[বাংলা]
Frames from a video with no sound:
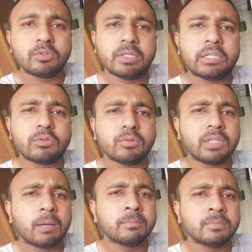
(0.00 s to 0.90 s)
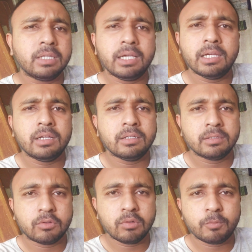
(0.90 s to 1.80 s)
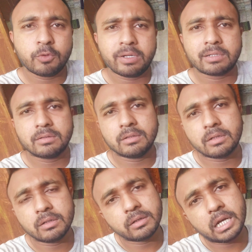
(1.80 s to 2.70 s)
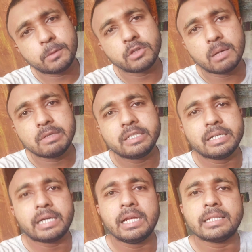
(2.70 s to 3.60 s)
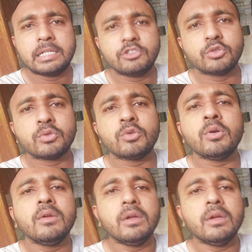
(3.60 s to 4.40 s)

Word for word: অতিরিক্ত দাম দিয়ে কোনো প্রোডাক্ট কেনার মতন অ্যাবিলিটি রাখি না তাদের জন্য